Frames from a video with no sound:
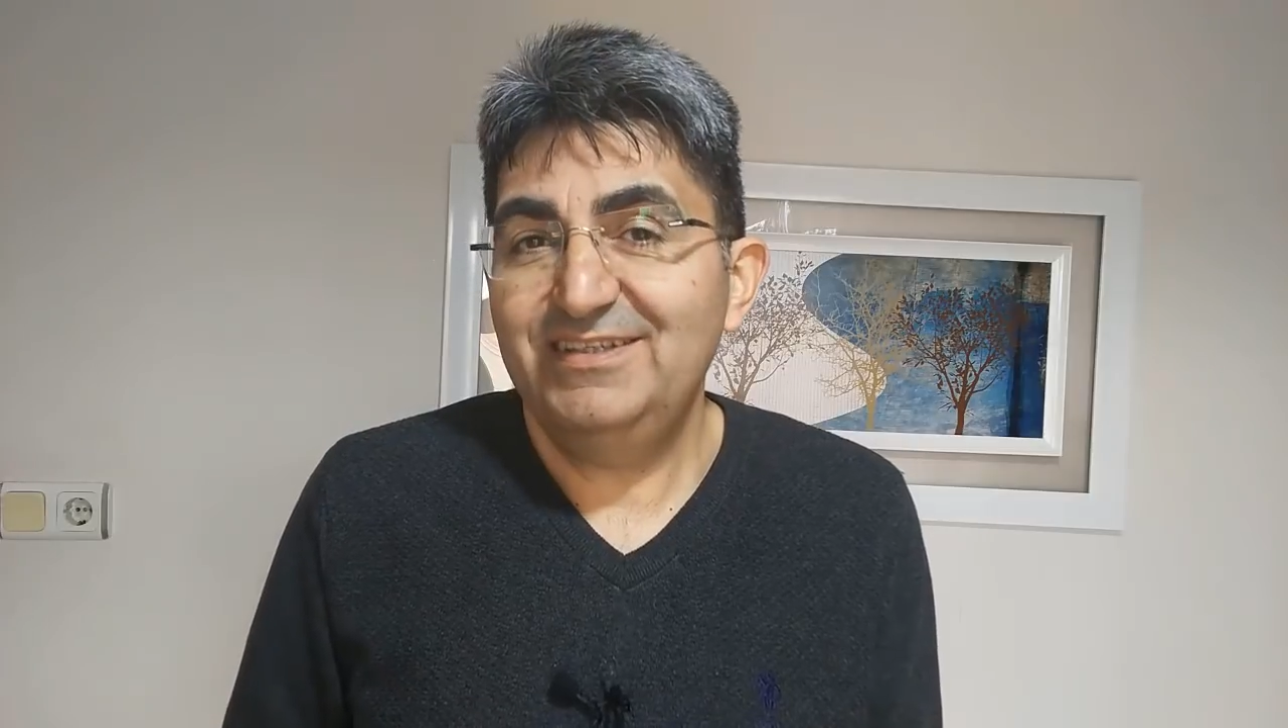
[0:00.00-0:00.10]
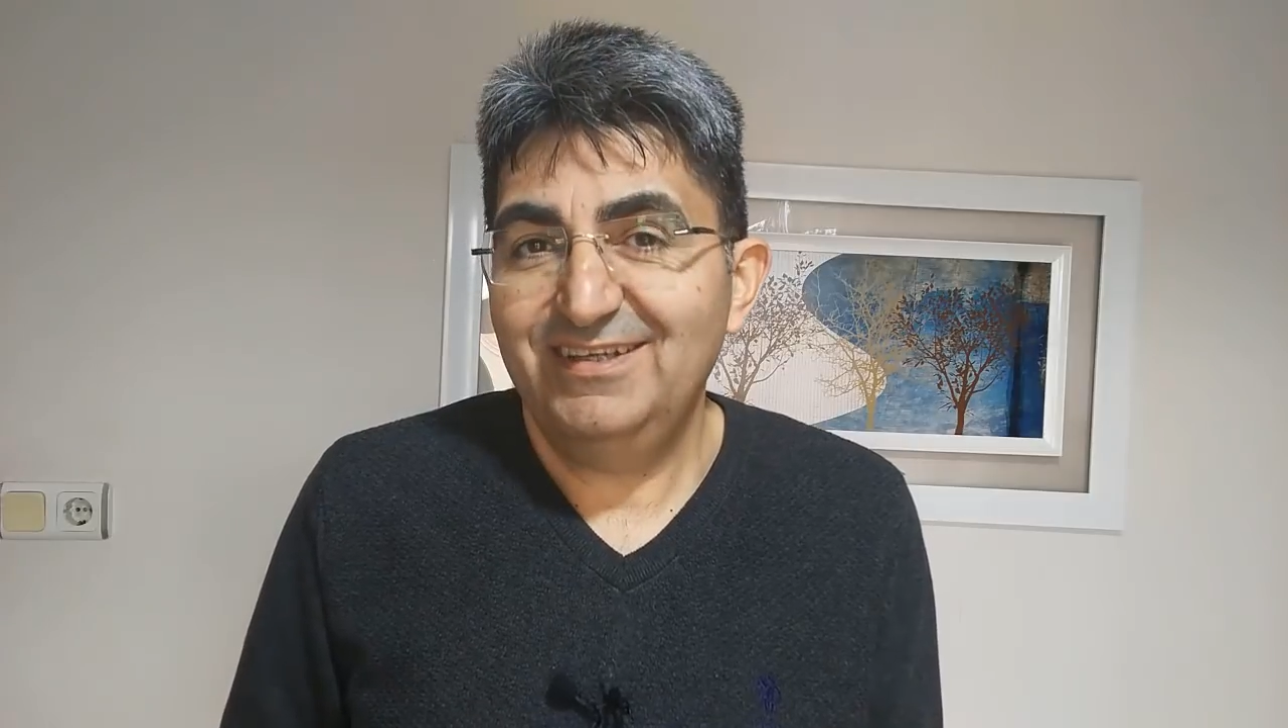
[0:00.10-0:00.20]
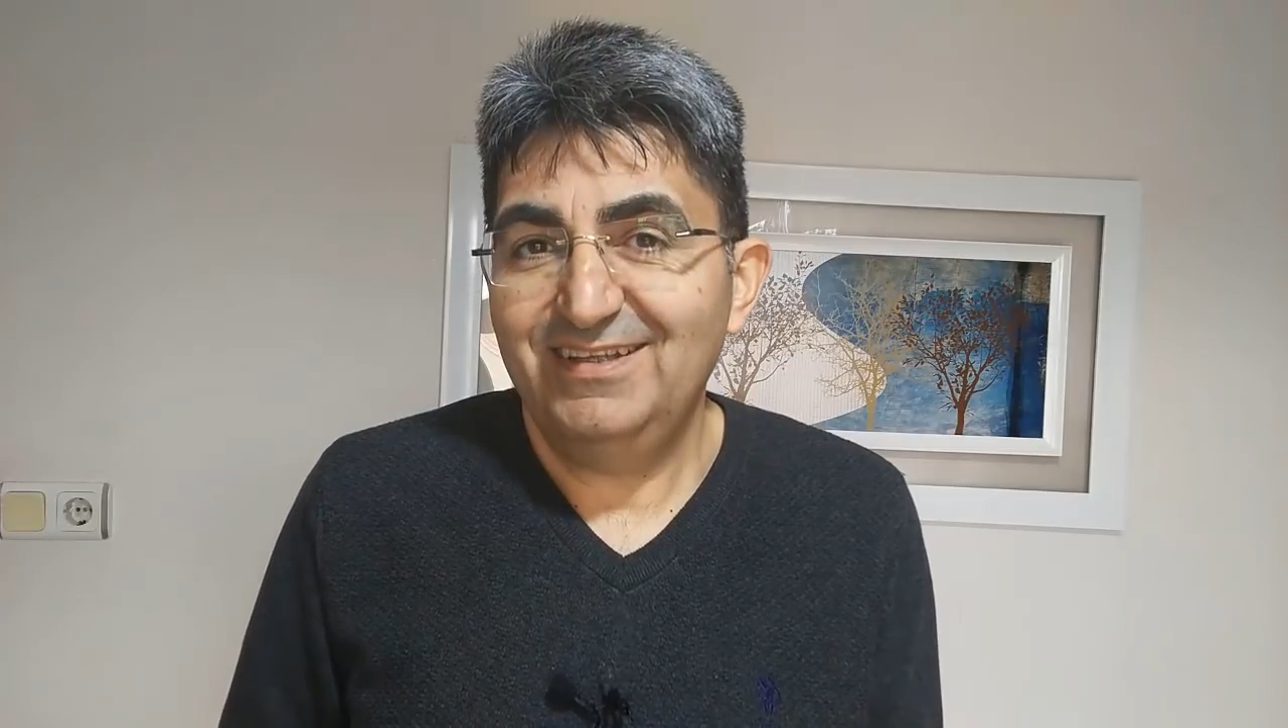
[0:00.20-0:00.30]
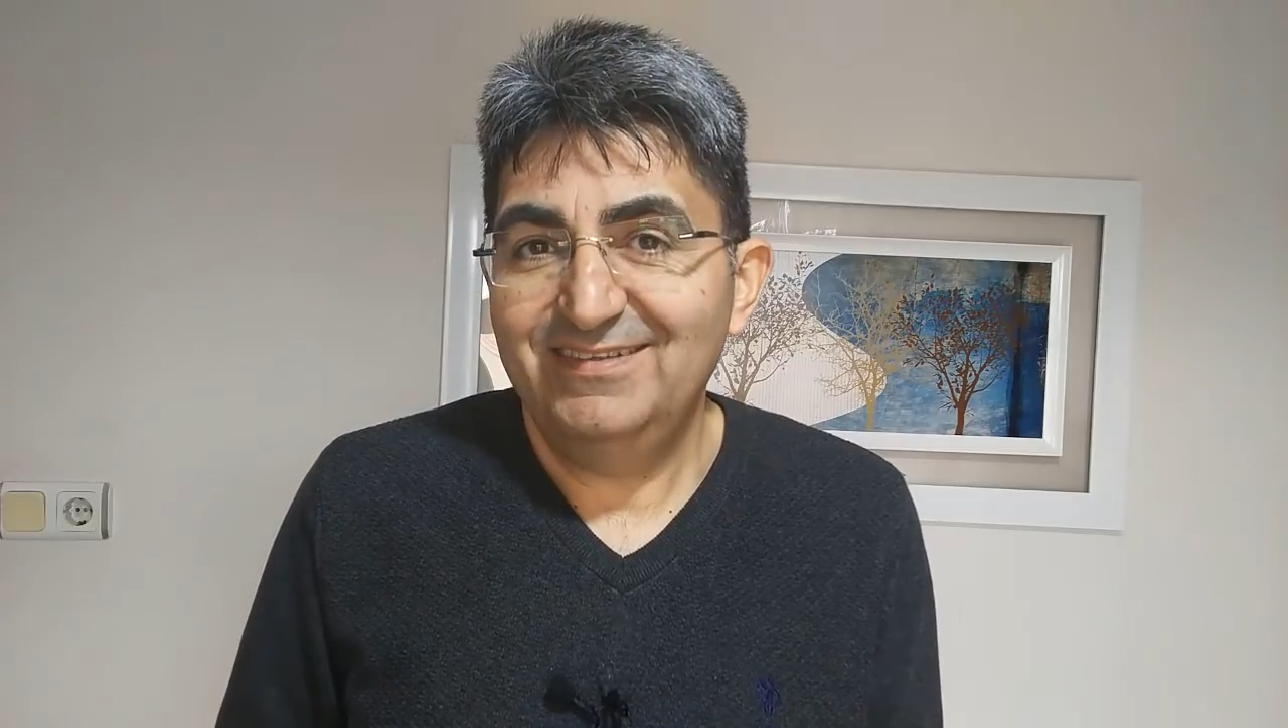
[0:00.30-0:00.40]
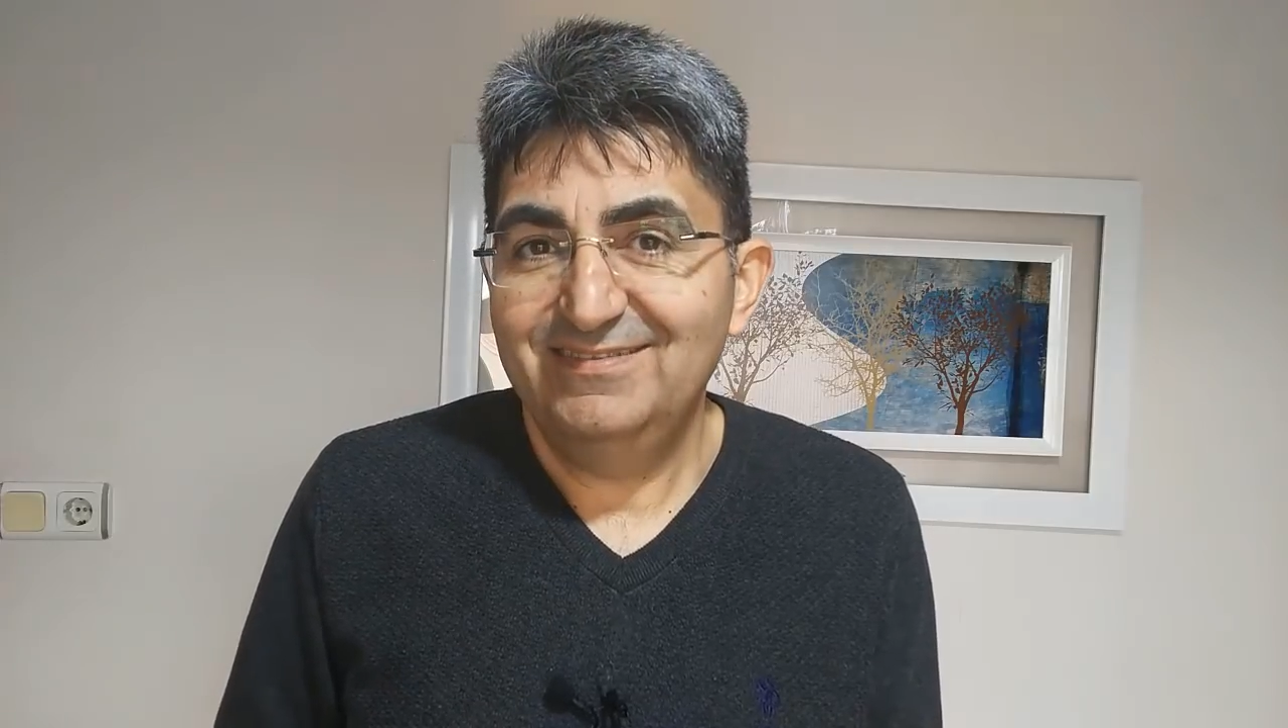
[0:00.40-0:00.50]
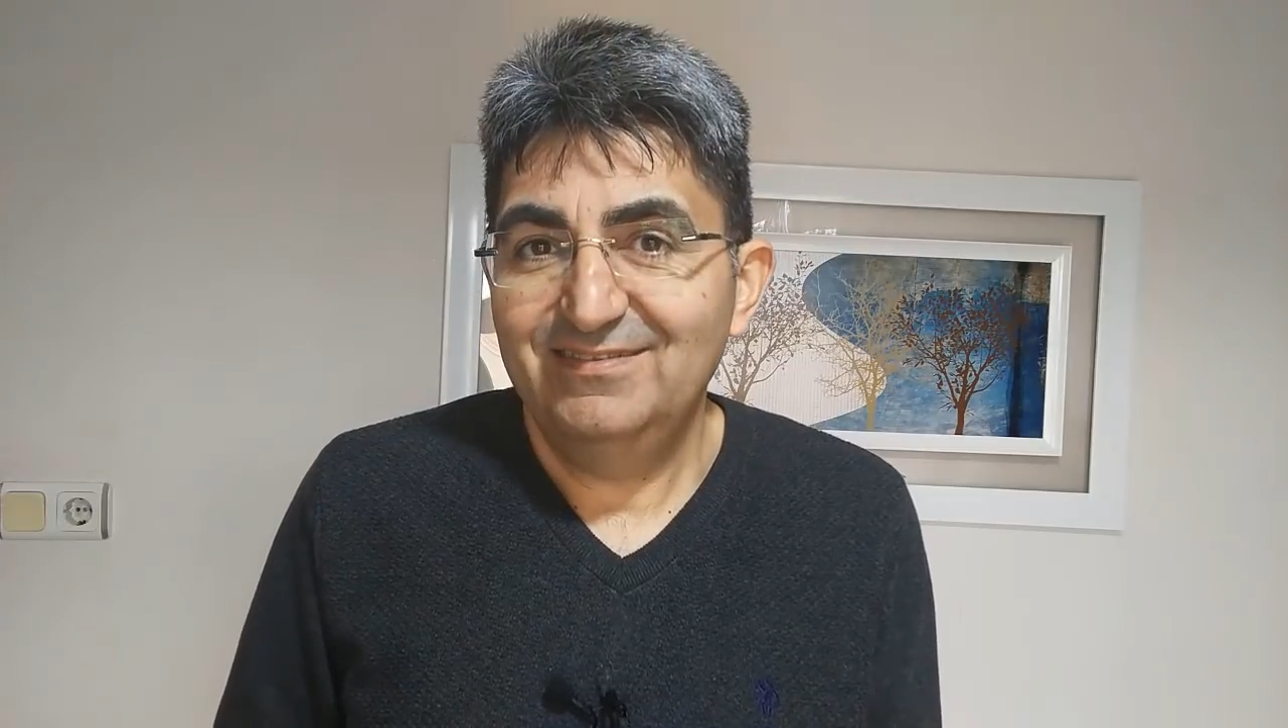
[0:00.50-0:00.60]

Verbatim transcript: ki yalan.